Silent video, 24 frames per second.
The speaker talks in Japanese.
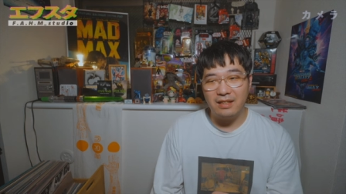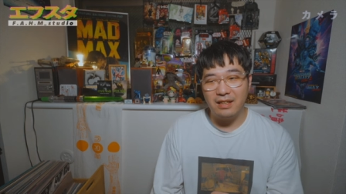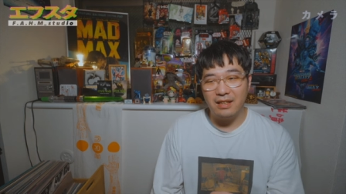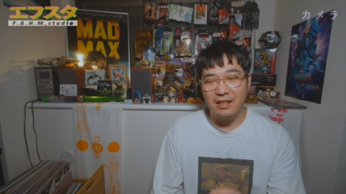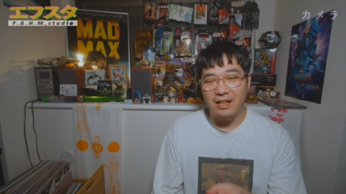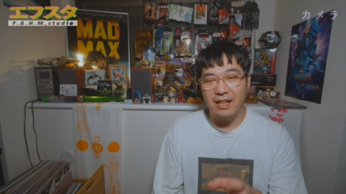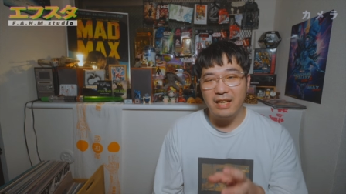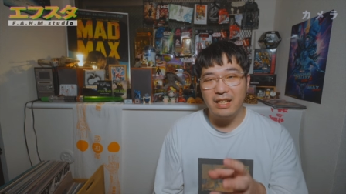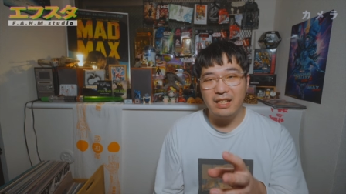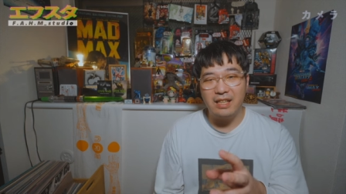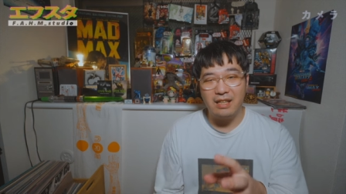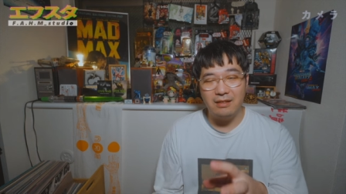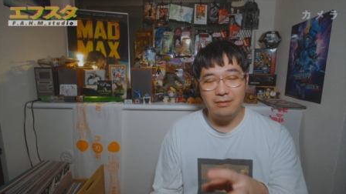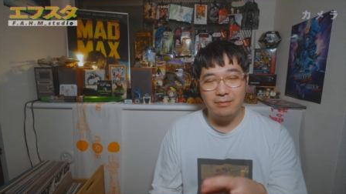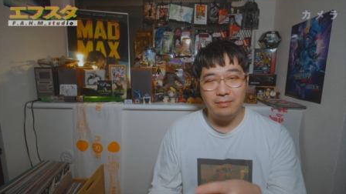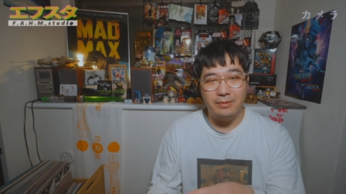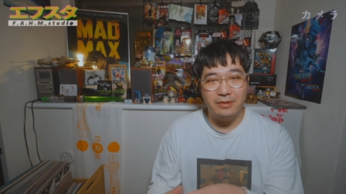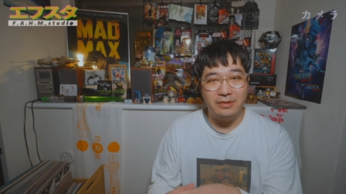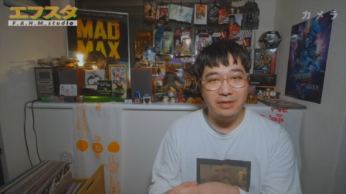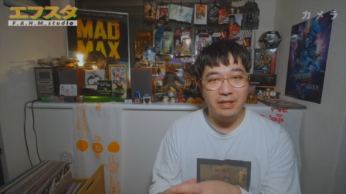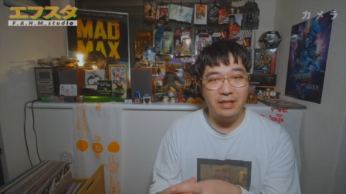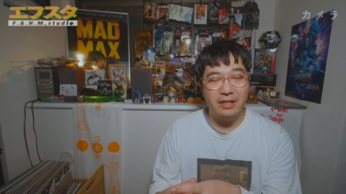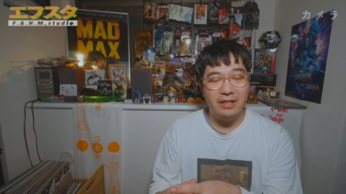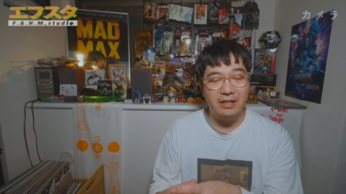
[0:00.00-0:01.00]
たらライカの
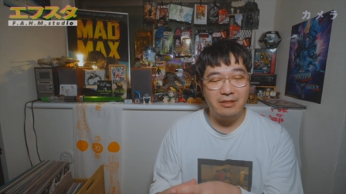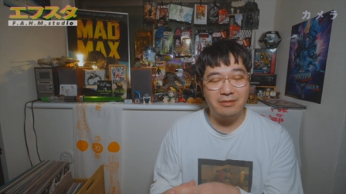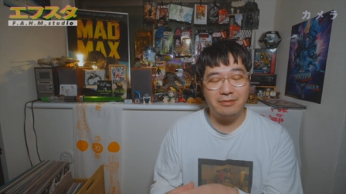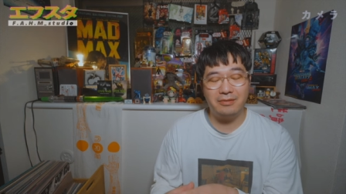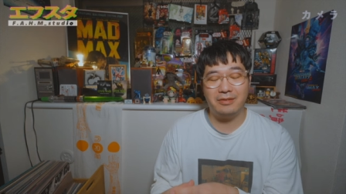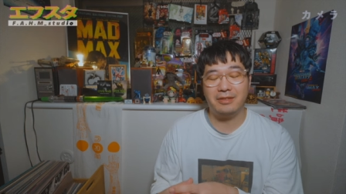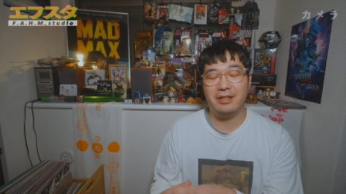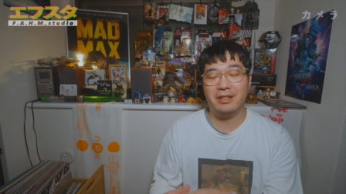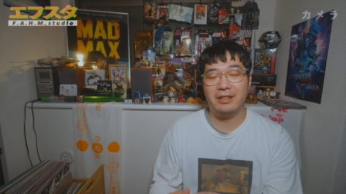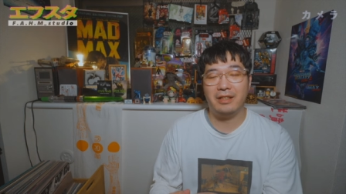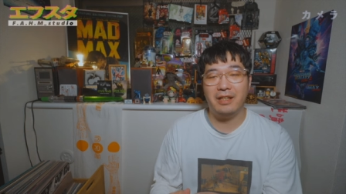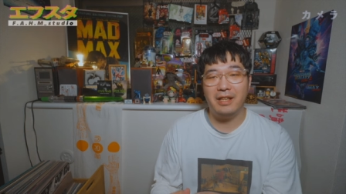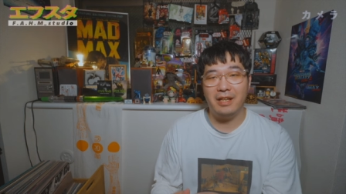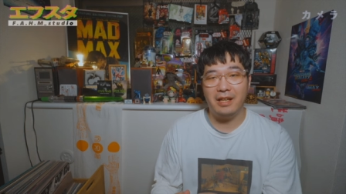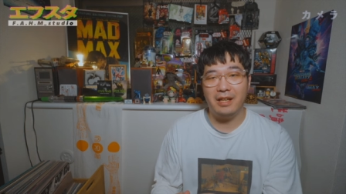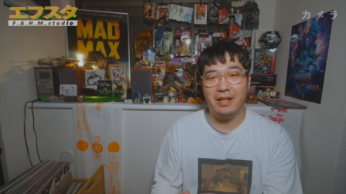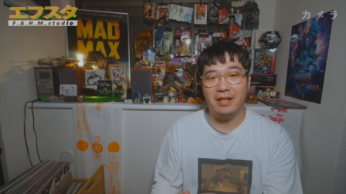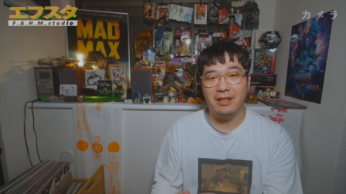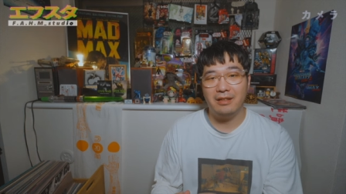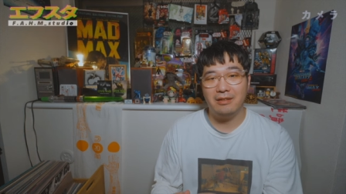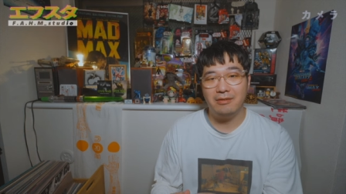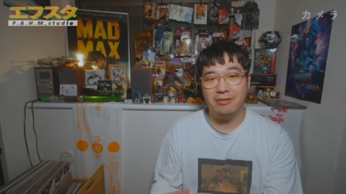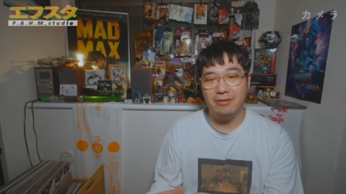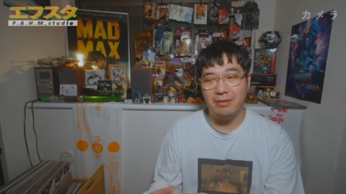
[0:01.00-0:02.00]
ボディにくっつけ
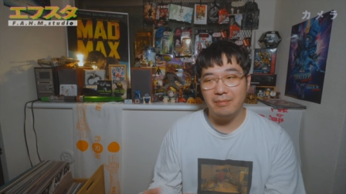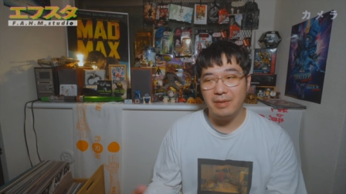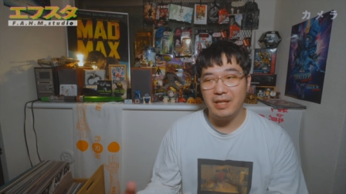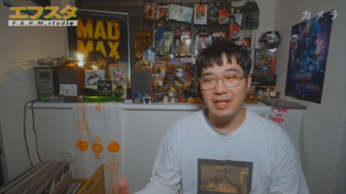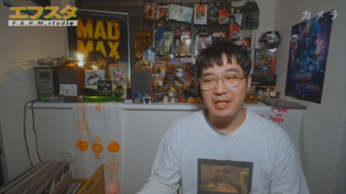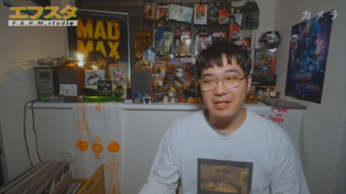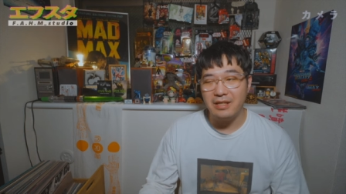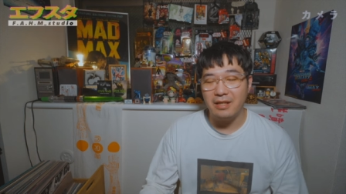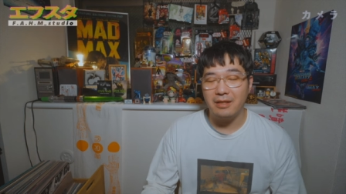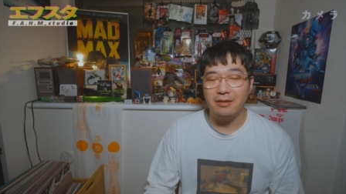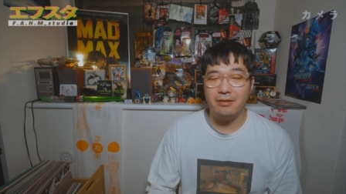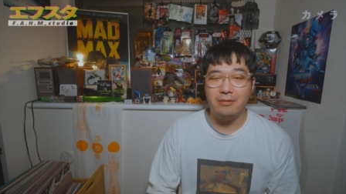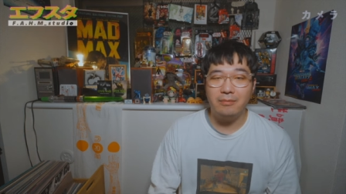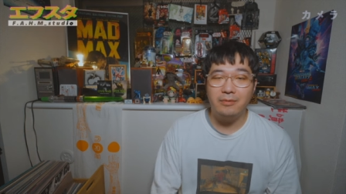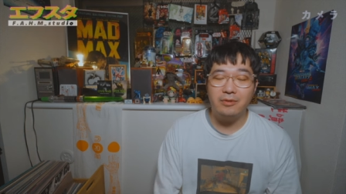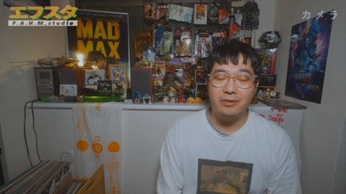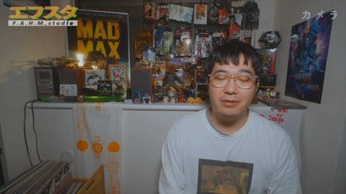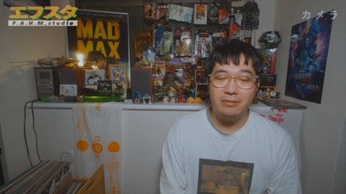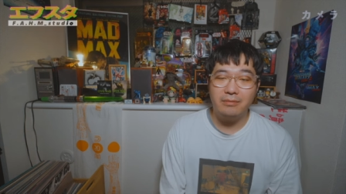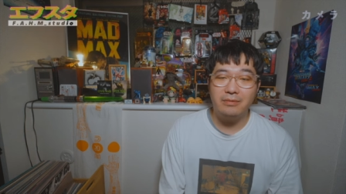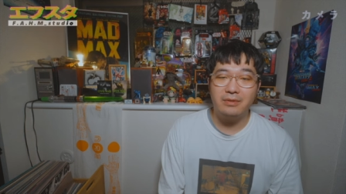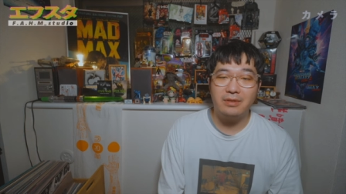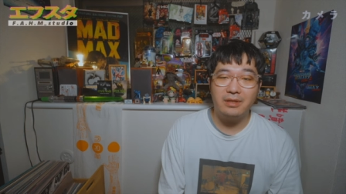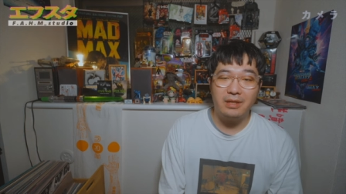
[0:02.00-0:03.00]
て撮ればいいじゃんって思う
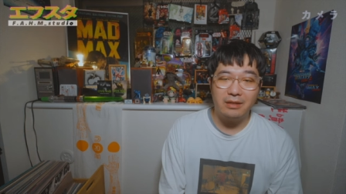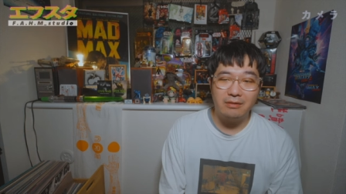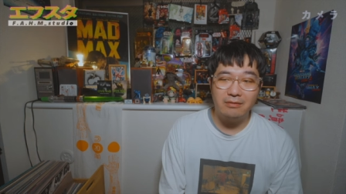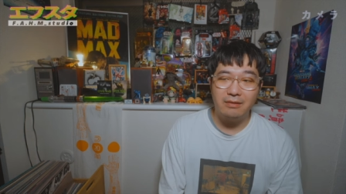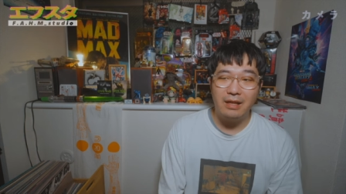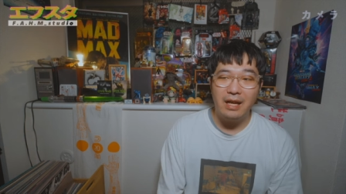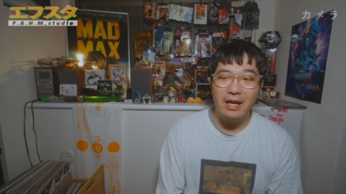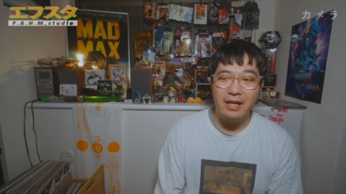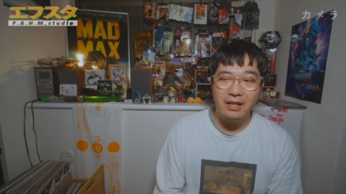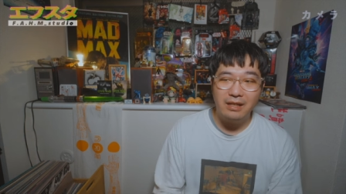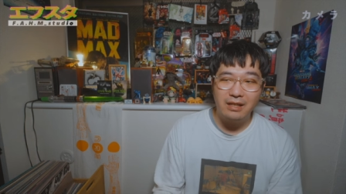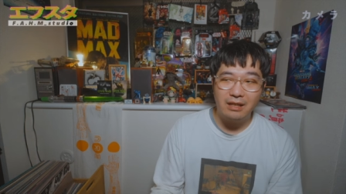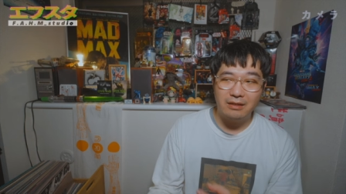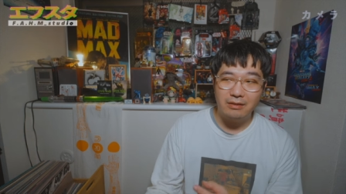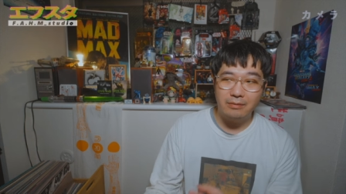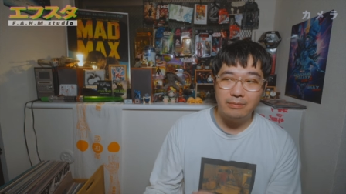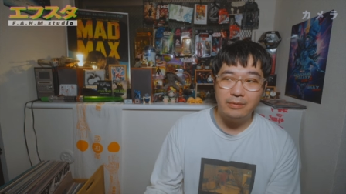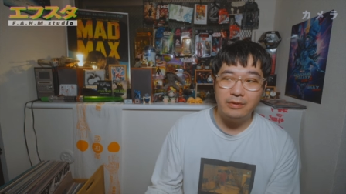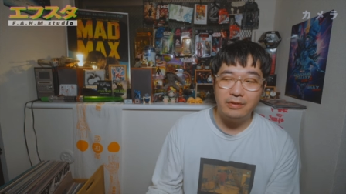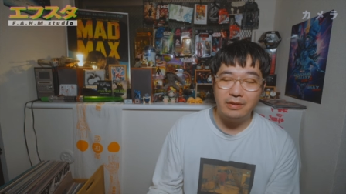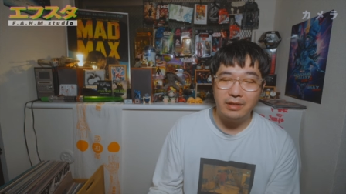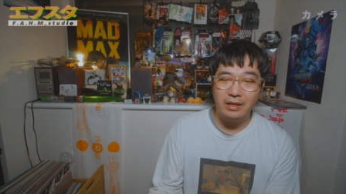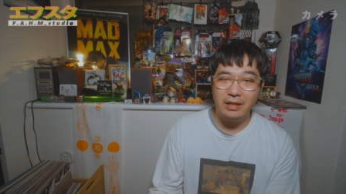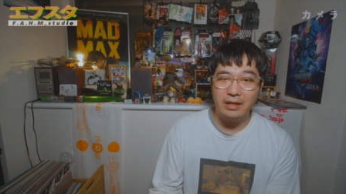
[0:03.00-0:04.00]
と思うんですけどライカの
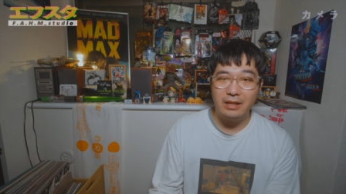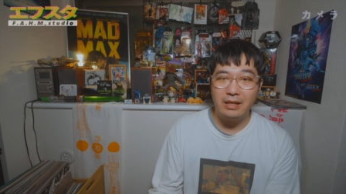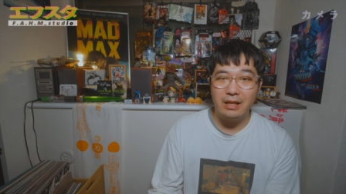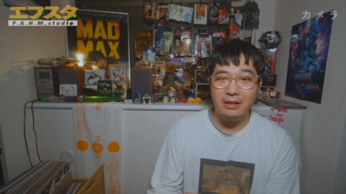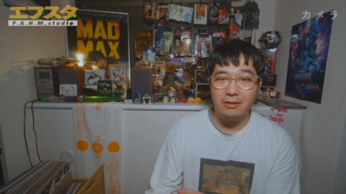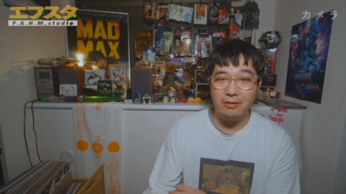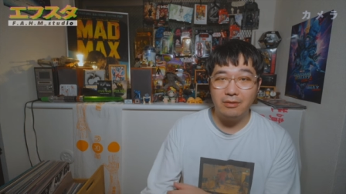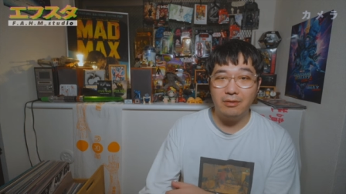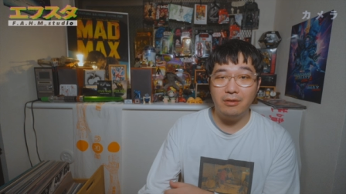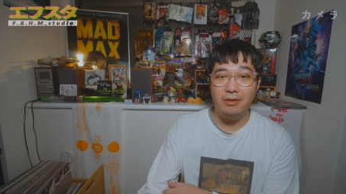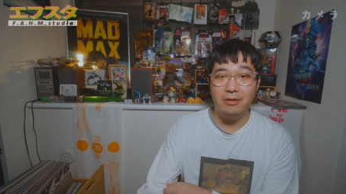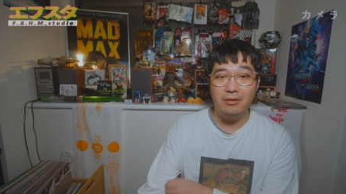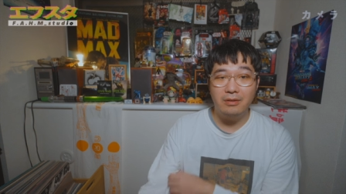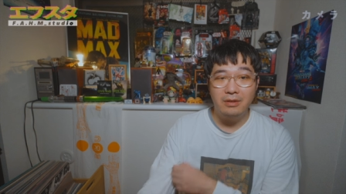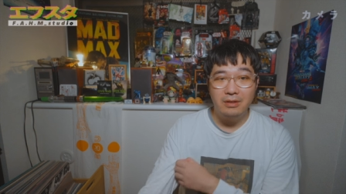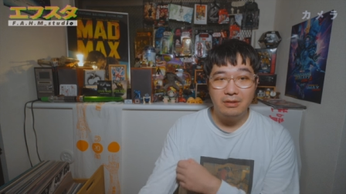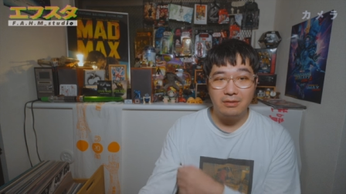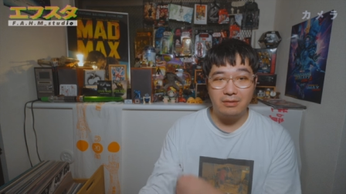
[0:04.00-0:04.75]
ボディだと